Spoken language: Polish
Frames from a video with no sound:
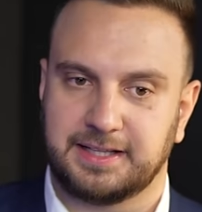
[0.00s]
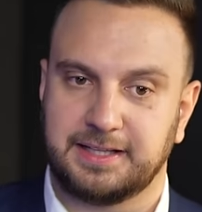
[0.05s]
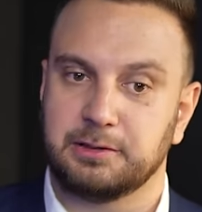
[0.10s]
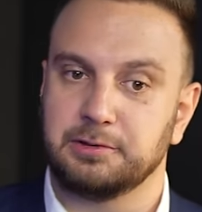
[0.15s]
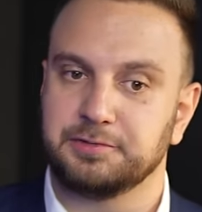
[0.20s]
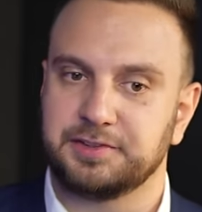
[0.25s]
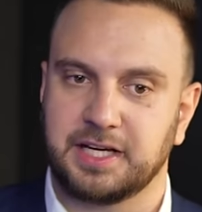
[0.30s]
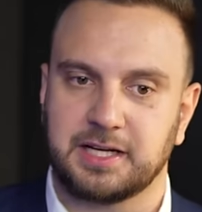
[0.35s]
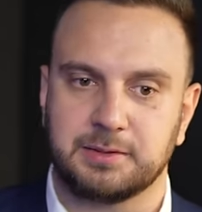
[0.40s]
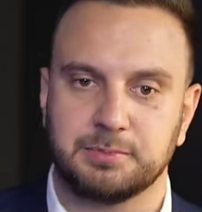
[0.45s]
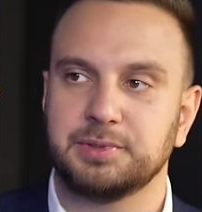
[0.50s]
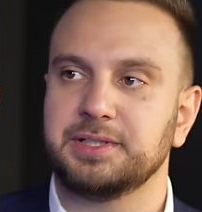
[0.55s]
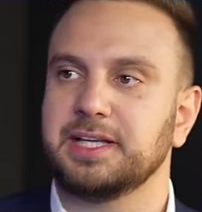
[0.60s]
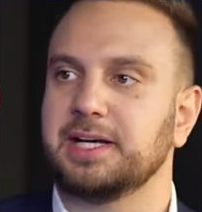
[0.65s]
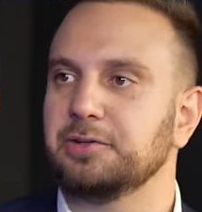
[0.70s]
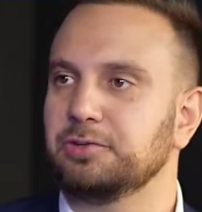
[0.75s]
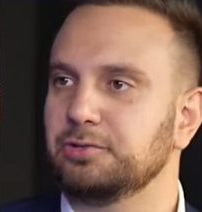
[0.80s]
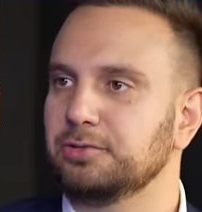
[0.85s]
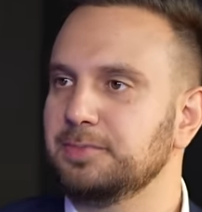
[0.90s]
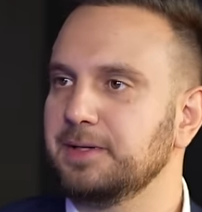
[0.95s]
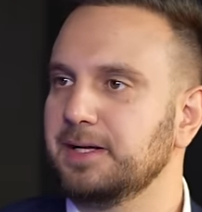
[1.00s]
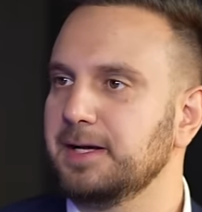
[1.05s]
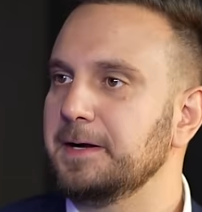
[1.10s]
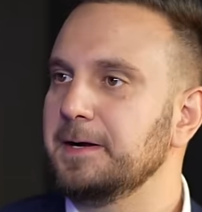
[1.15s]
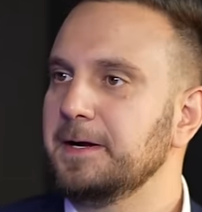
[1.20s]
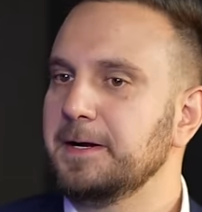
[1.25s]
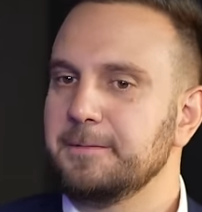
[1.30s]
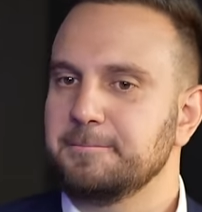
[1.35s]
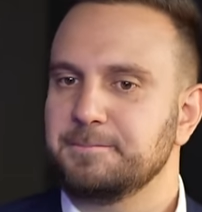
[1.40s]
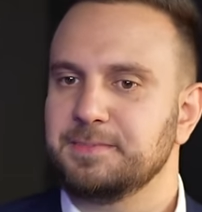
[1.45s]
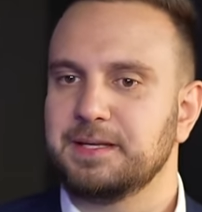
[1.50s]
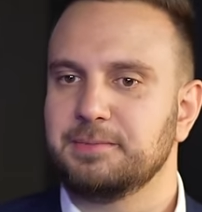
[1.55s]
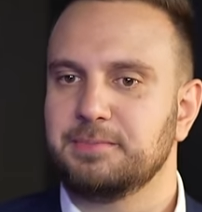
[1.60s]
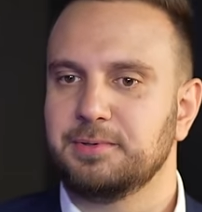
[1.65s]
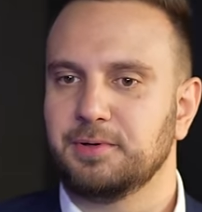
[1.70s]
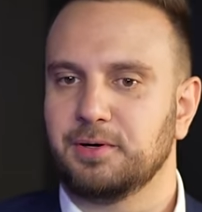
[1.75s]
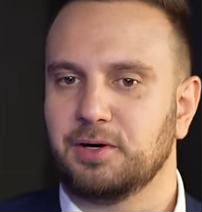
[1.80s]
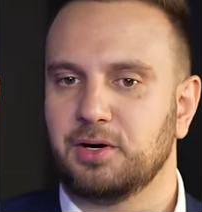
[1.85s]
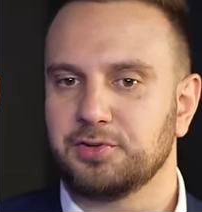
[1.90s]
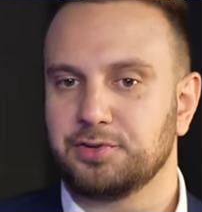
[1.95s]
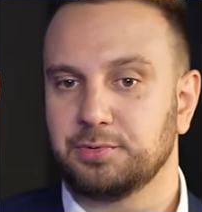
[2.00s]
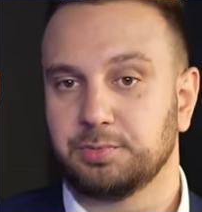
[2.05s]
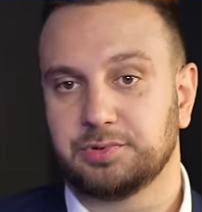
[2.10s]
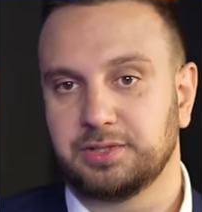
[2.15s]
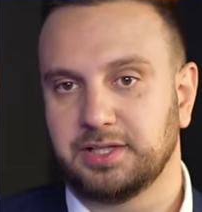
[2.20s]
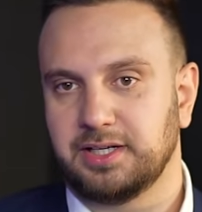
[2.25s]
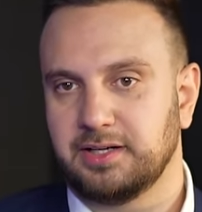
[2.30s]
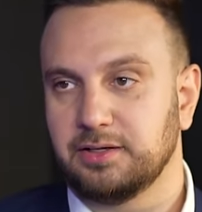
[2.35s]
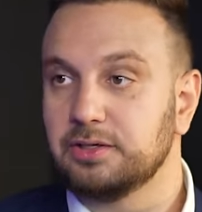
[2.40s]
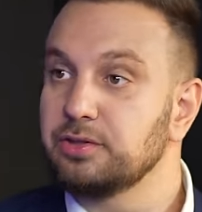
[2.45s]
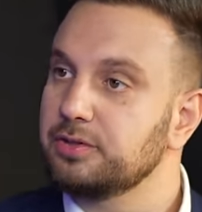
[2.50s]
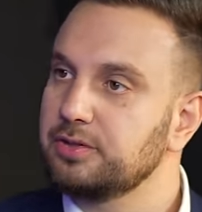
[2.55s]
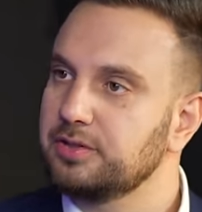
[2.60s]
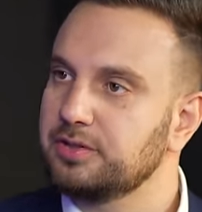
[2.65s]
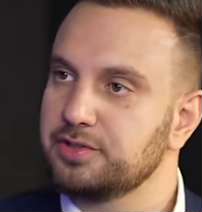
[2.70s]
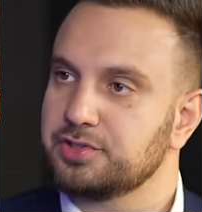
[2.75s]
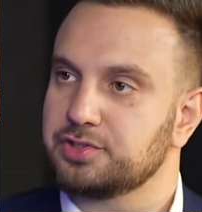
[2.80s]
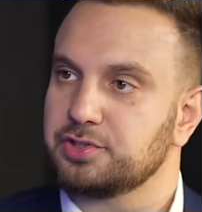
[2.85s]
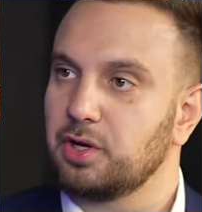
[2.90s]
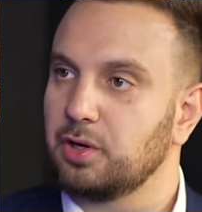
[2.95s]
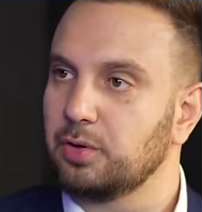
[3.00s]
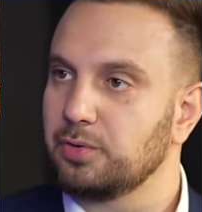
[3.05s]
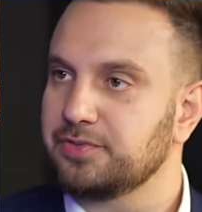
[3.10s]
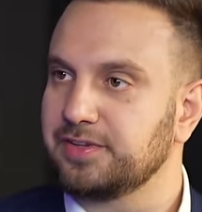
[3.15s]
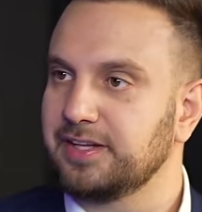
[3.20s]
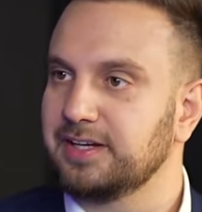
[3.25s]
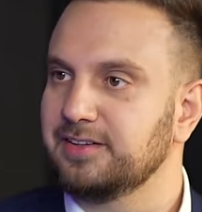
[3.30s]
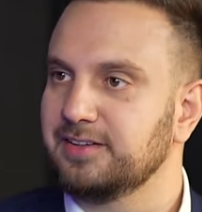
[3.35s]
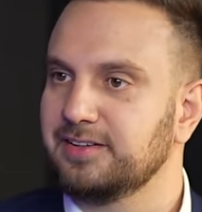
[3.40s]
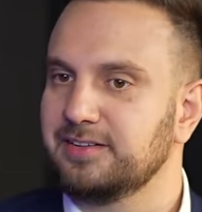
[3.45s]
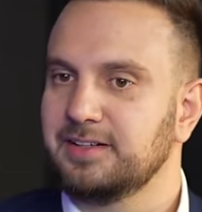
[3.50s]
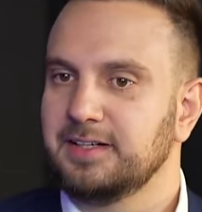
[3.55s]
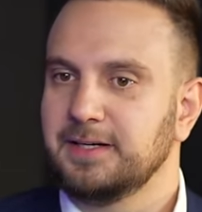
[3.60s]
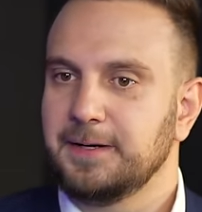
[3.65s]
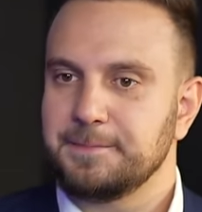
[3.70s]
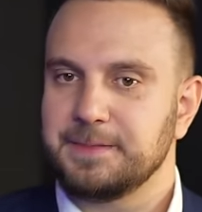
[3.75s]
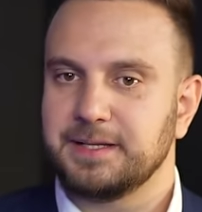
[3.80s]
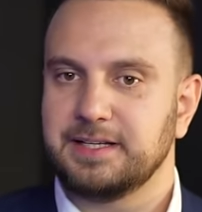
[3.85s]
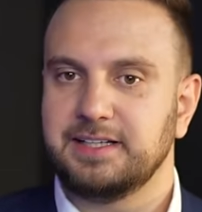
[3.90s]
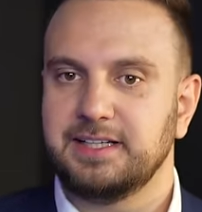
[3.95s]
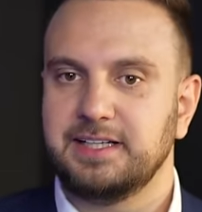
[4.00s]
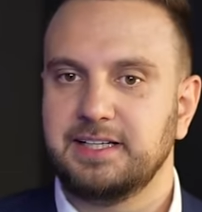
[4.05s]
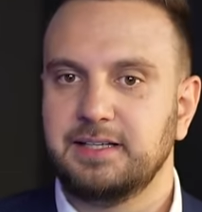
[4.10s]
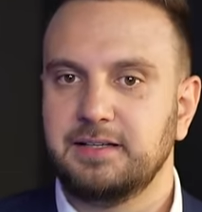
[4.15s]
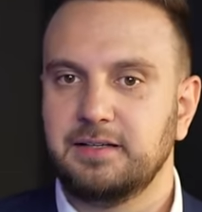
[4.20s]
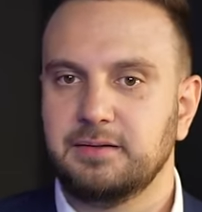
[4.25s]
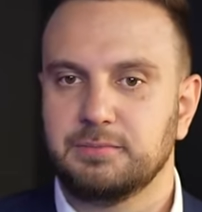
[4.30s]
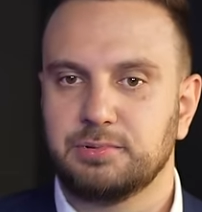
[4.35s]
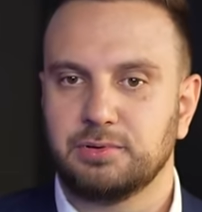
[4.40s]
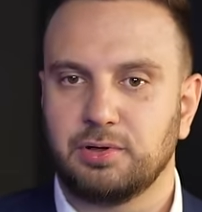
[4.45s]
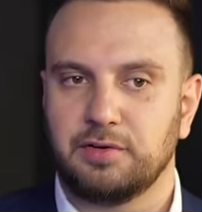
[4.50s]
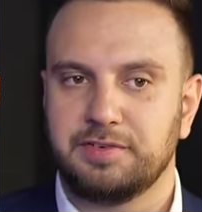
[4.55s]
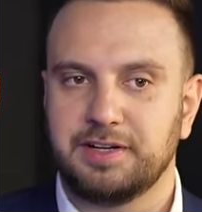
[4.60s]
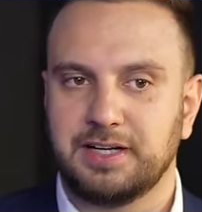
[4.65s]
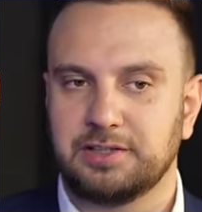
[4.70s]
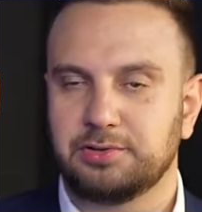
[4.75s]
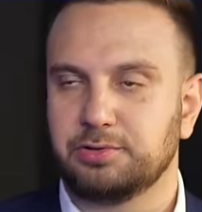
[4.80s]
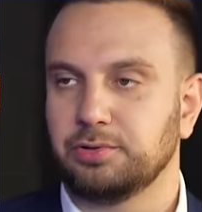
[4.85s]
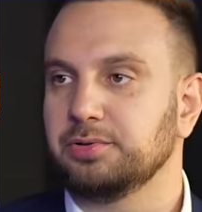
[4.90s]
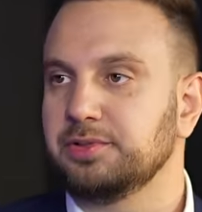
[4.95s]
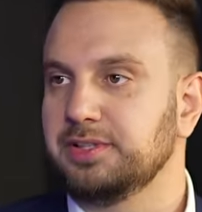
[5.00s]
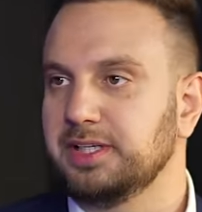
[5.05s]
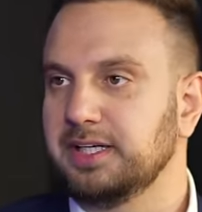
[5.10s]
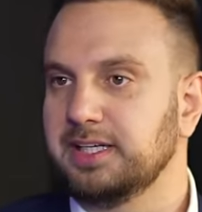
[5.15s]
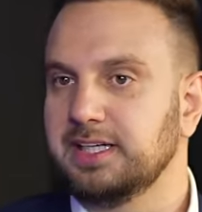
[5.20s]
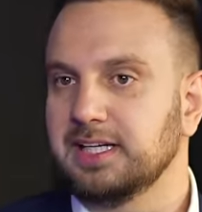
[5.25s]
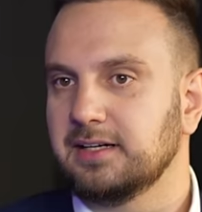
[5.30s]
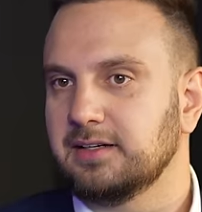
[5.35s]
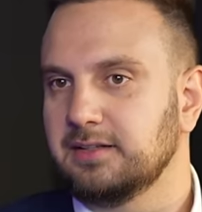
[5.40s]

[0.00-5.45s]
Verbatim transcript: kanałów tak jak mój na YouTubie, nie było osób, które y, szkolą z tego i było o wiele trudniej.